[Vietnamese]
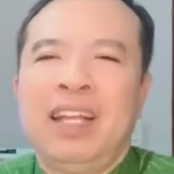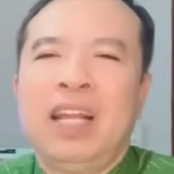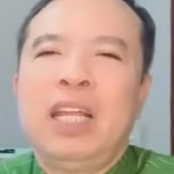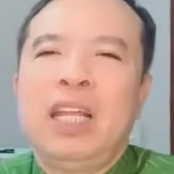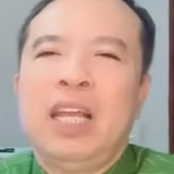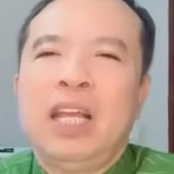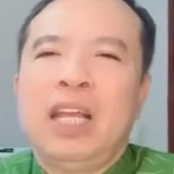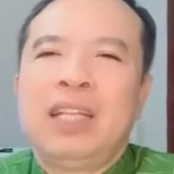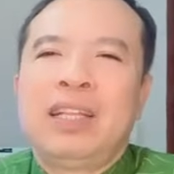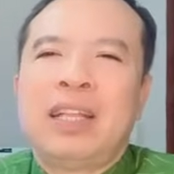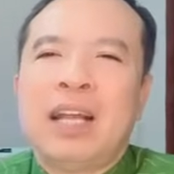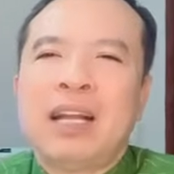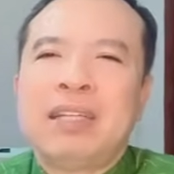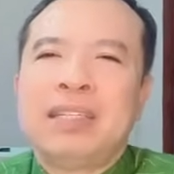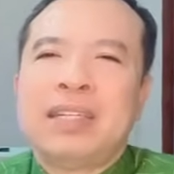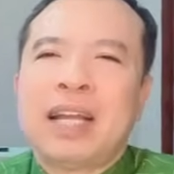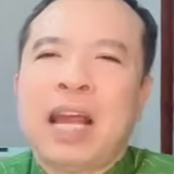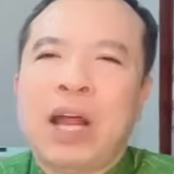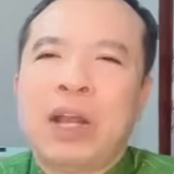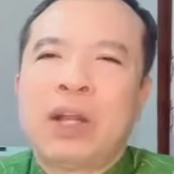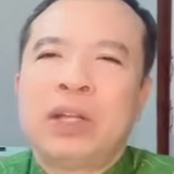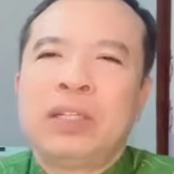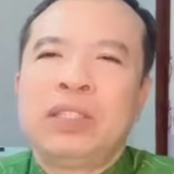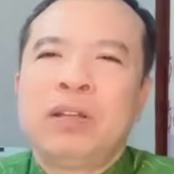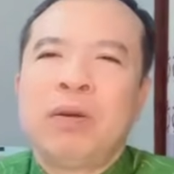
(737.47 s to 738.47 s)
Thế nhưng tác
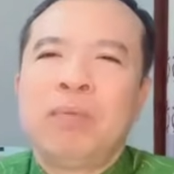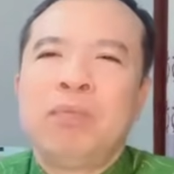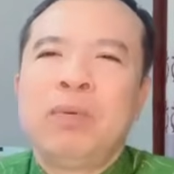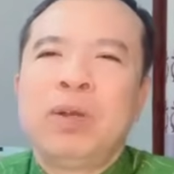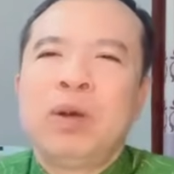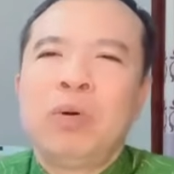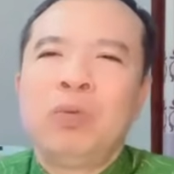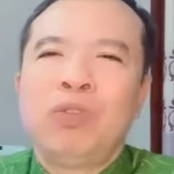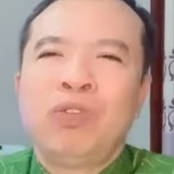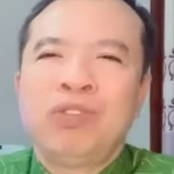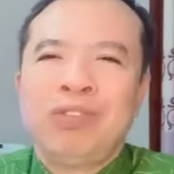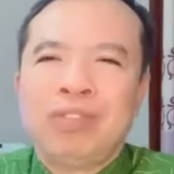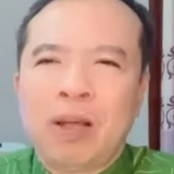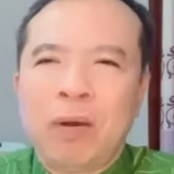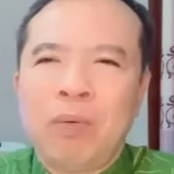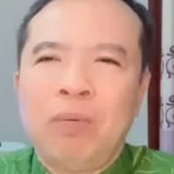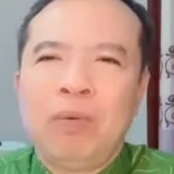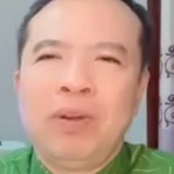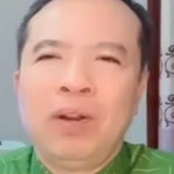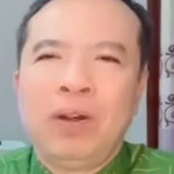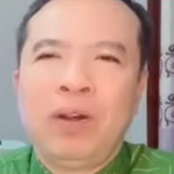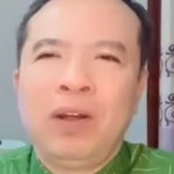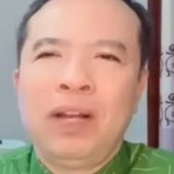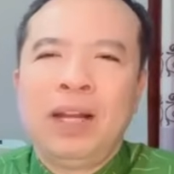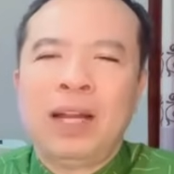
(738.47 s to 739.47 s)
giả trong câu số
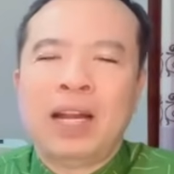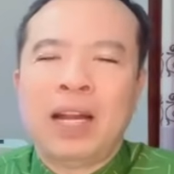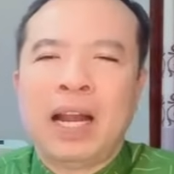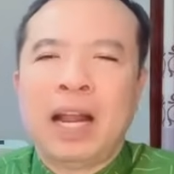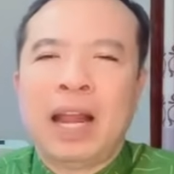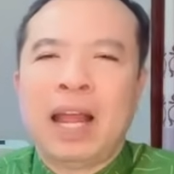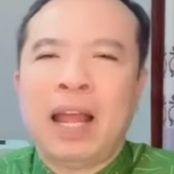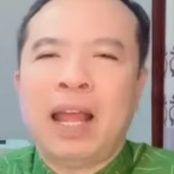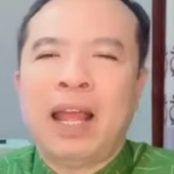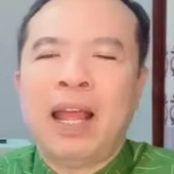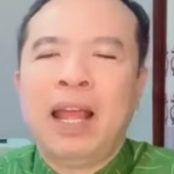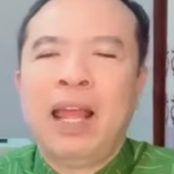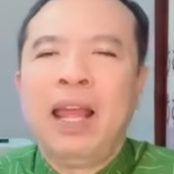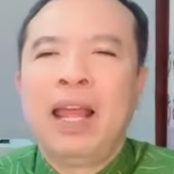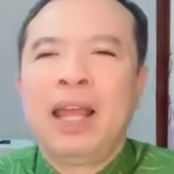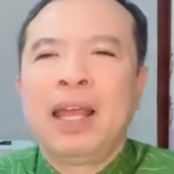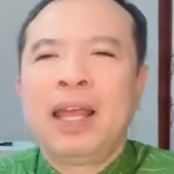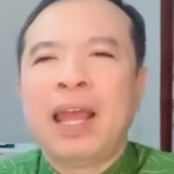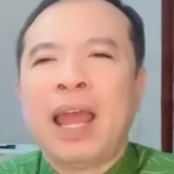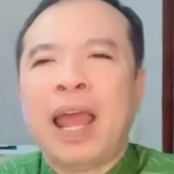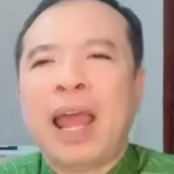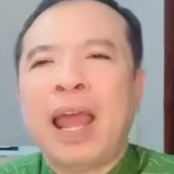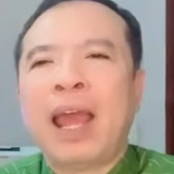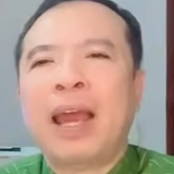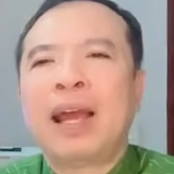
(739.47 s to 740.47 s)
6 nói rằng là
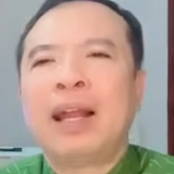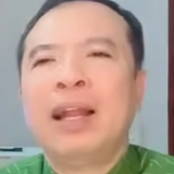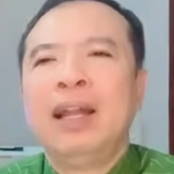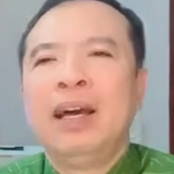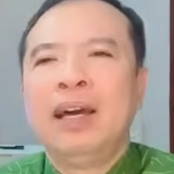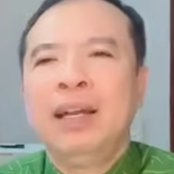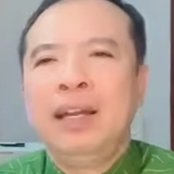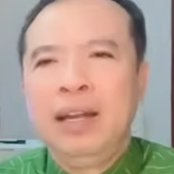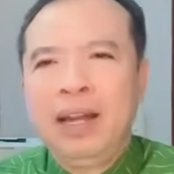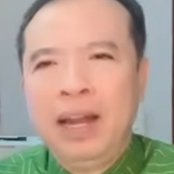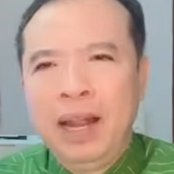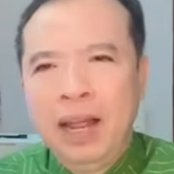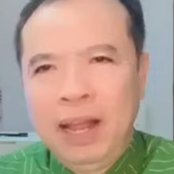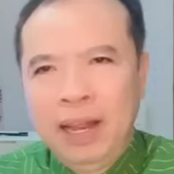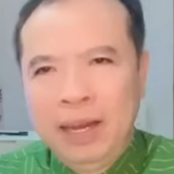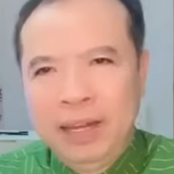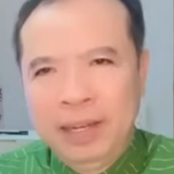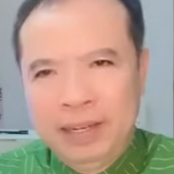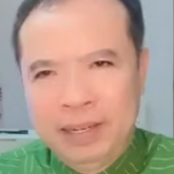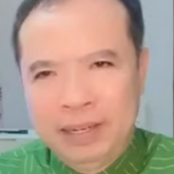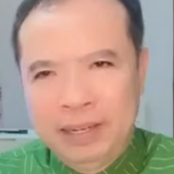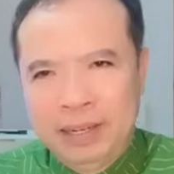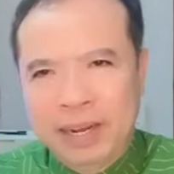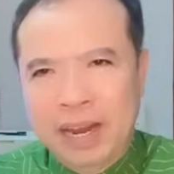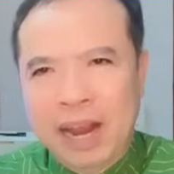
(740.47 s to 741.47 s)
càng lớn
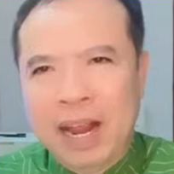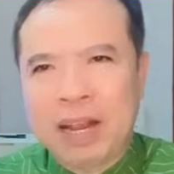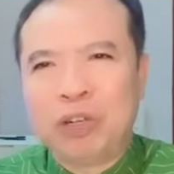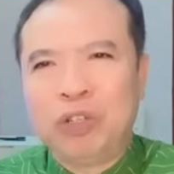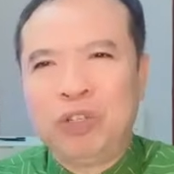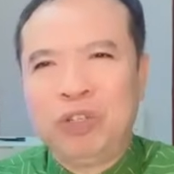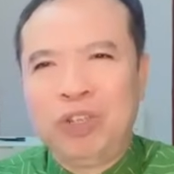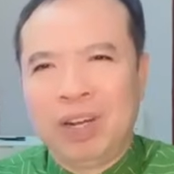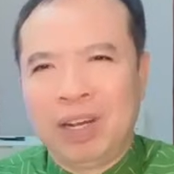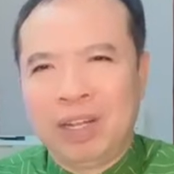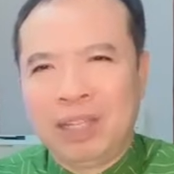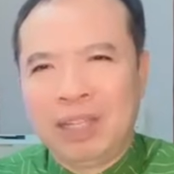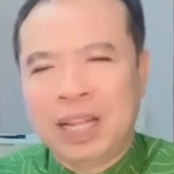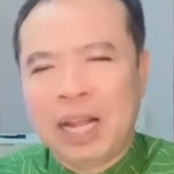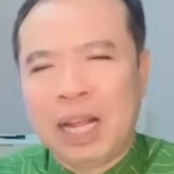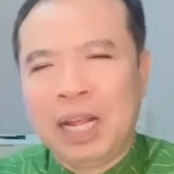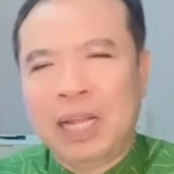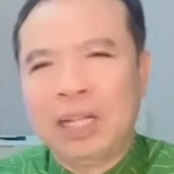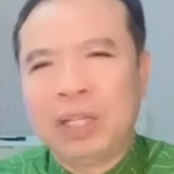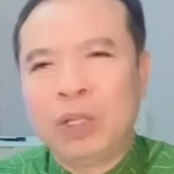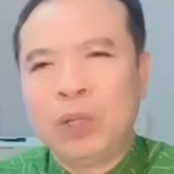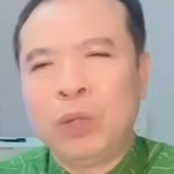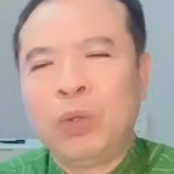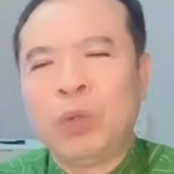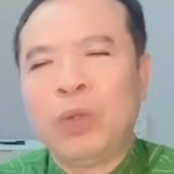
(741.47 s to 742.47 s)
lên, càng trưởng
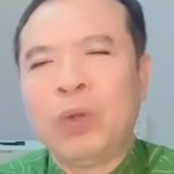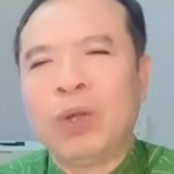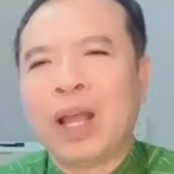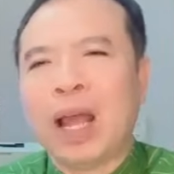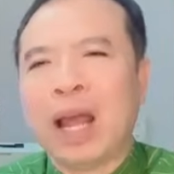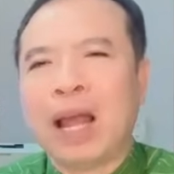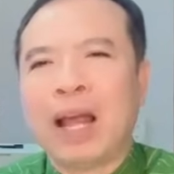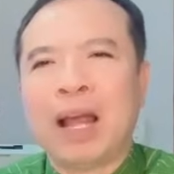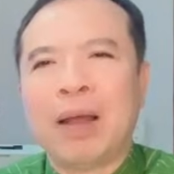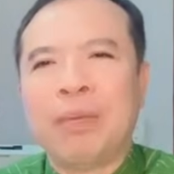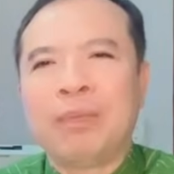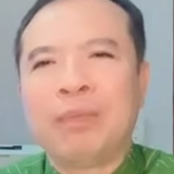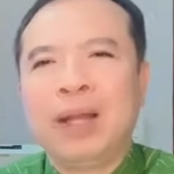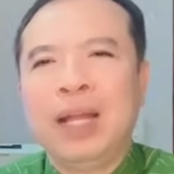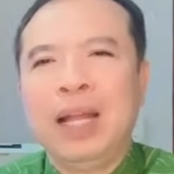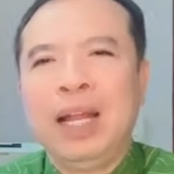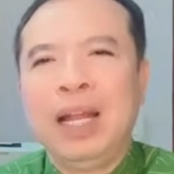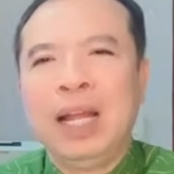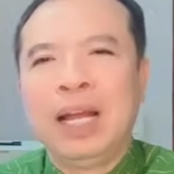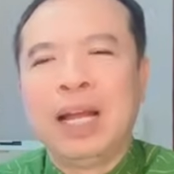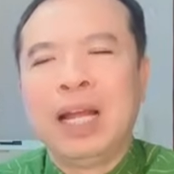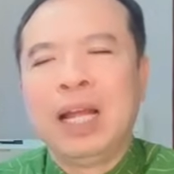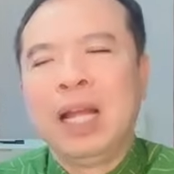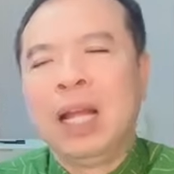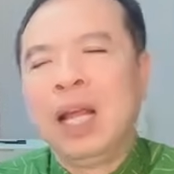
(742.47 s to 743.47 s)
thành tôi tôi càng cảm
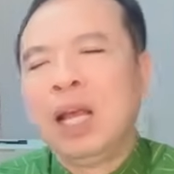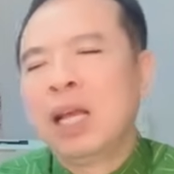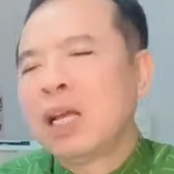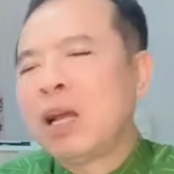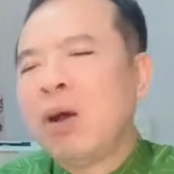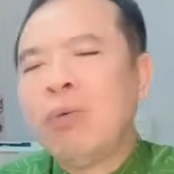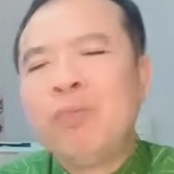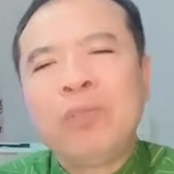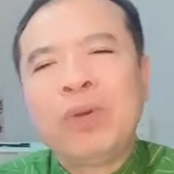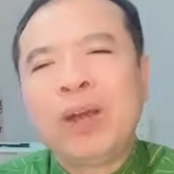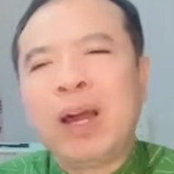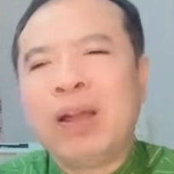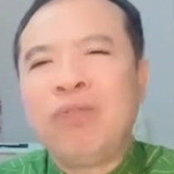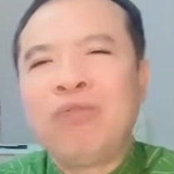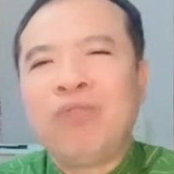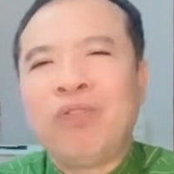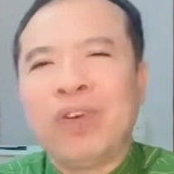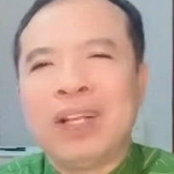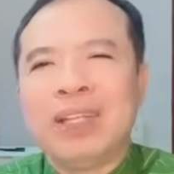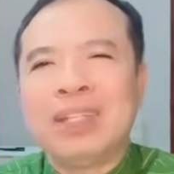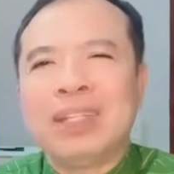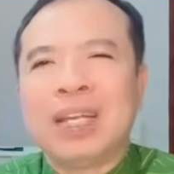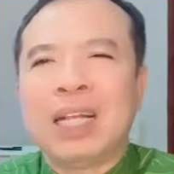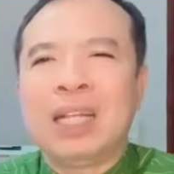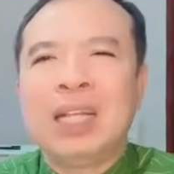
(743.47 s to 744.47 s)
thấy là không cần
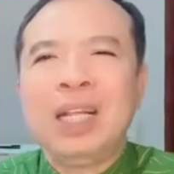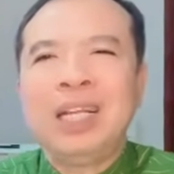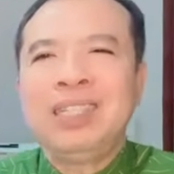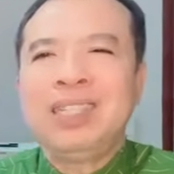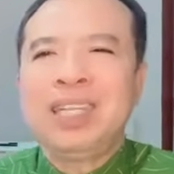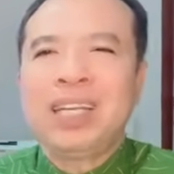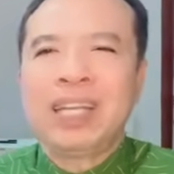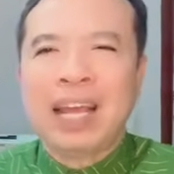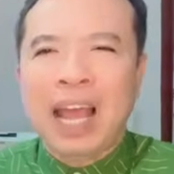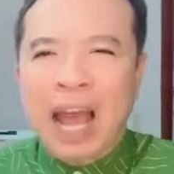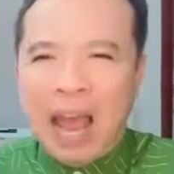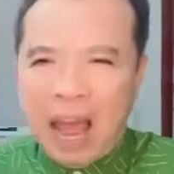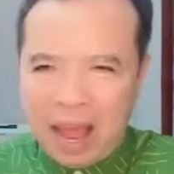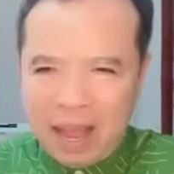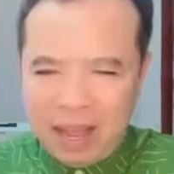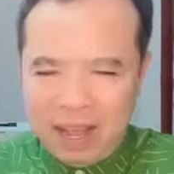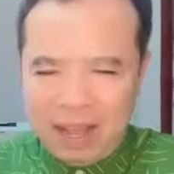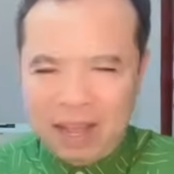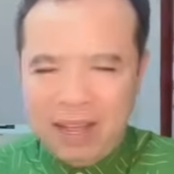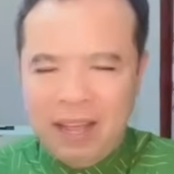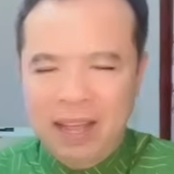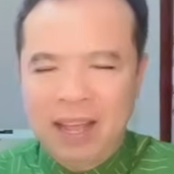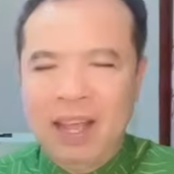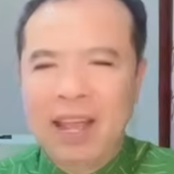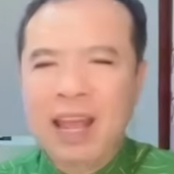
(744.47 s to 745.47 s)
phải giải thích gì cả.
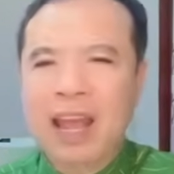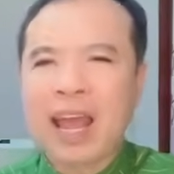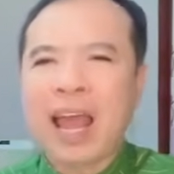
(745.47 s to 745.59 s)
